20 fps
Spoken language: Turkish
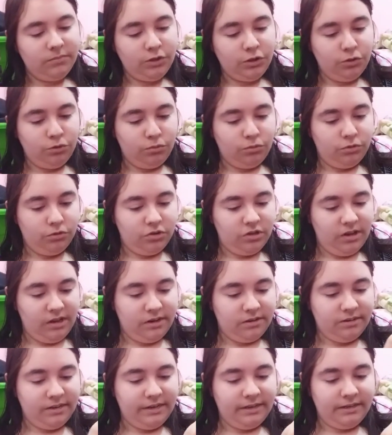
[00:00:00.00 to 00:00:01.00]
Çok
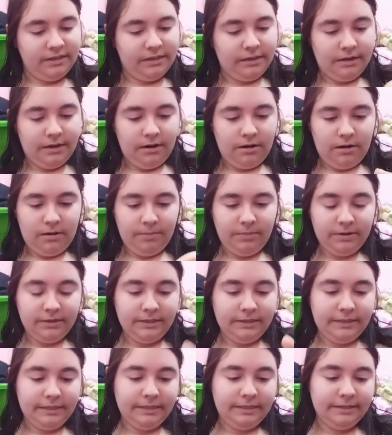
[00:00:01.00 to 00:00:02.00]
güzel rengi ya
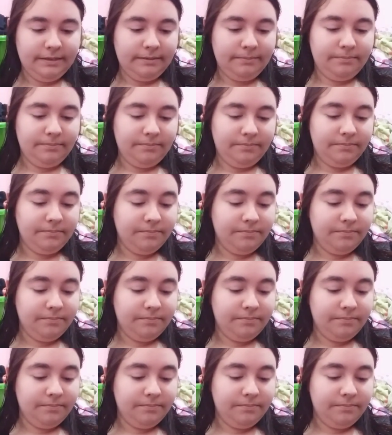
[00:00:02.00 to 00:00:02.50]
bayıldım.